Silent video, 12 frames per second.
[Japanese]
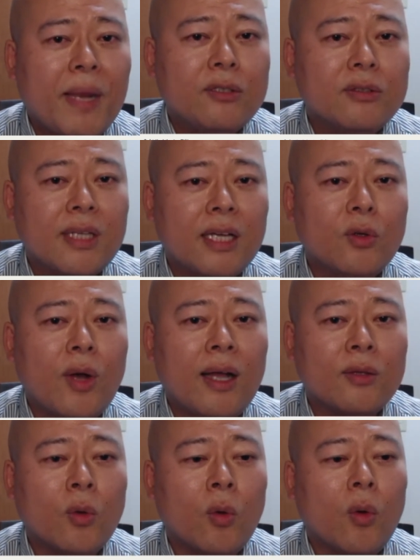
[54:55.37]
まず最初
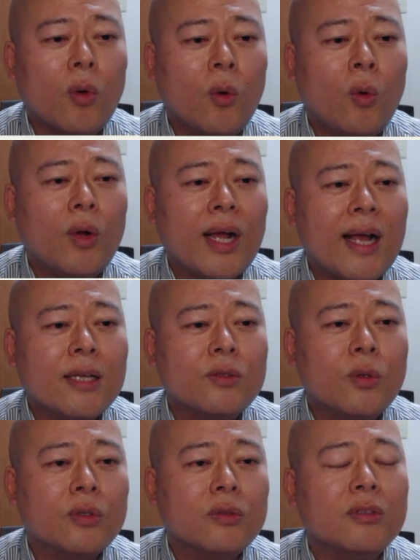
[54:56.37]
アートを鑑
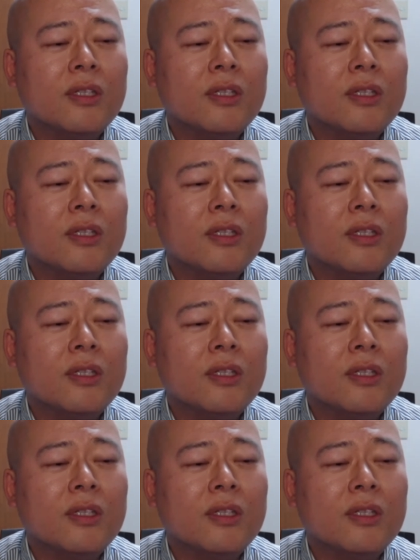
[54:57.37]
賞す